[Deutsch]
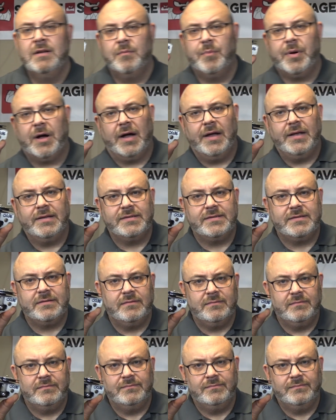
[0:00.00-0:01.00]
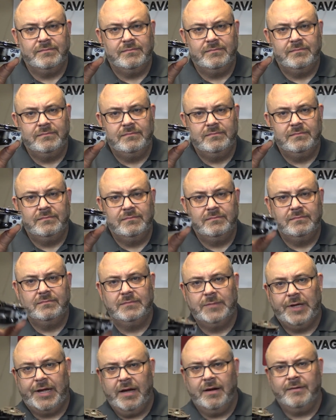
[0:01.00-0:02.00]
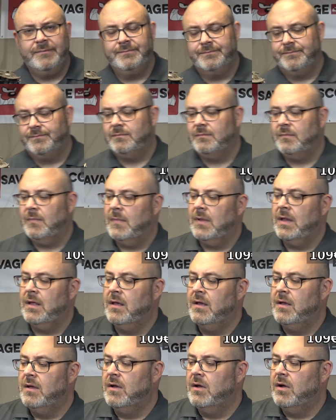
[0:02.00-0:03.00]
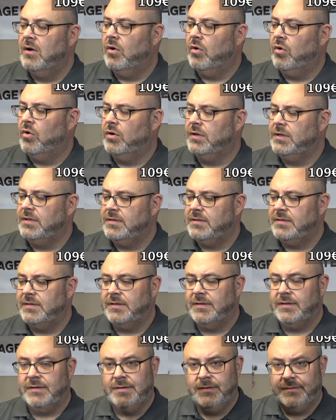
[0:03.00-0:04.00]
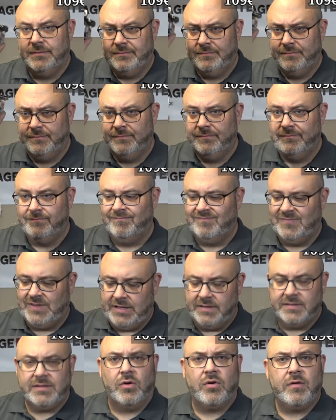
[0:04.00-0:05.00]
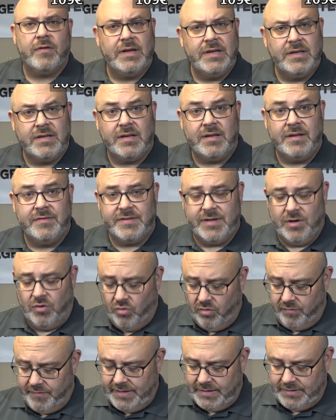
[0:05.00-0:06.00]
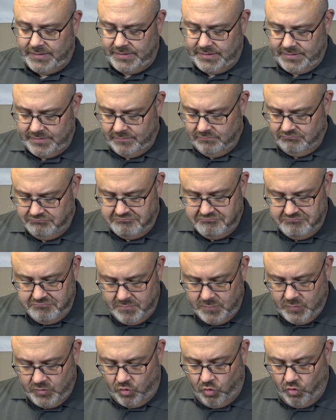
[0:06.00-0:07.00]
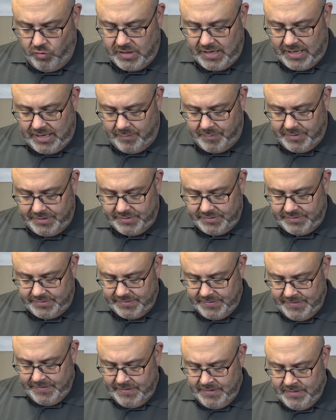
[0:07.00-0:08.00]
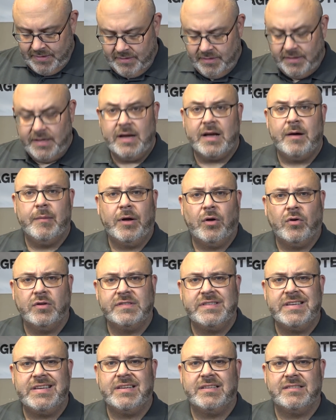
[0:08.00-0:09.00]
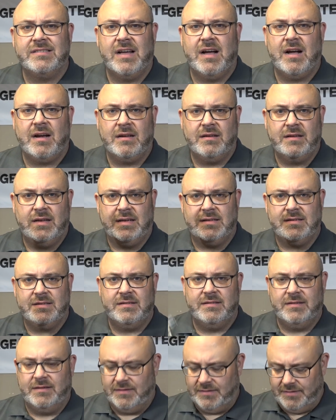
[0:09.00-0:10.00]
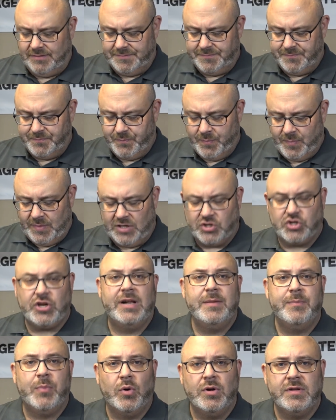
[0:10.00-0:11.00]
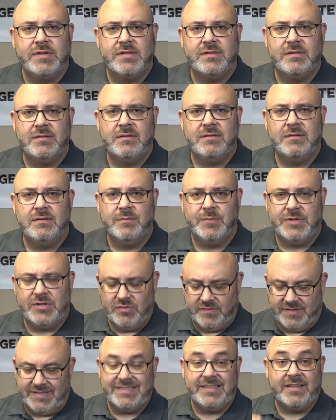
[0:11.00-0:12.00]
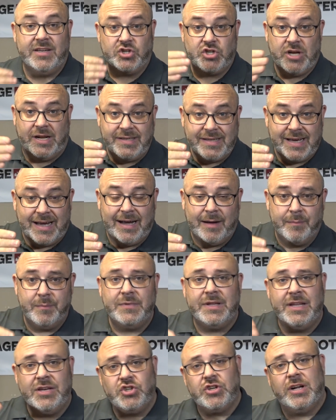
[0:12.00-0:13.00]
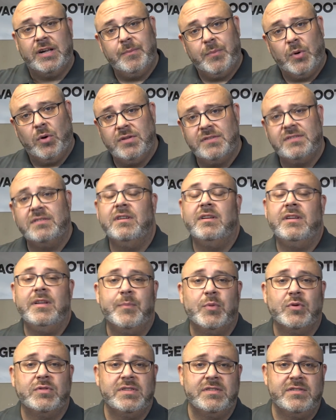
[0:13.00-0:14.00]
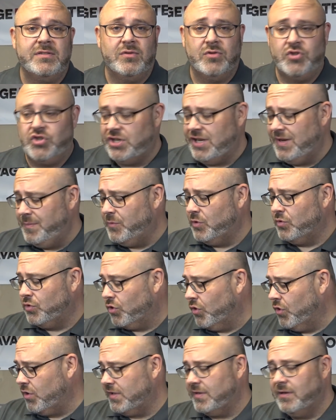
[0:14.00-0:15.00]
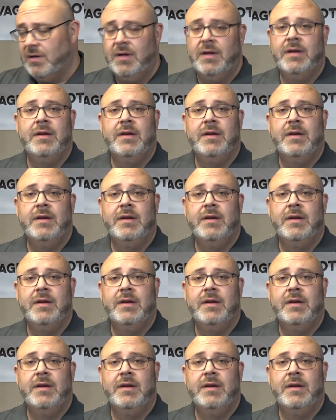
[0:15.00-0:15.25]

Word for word: Preis hier. Und äh, die ist auch qualitativ sehr hochwertig, gut gearbeitet. Hier kann man auch sicher sagen, dass äh, der Schaltbolzen bzw. der Schaltarm den Schaltbolzen in die Position schiebt und drückt,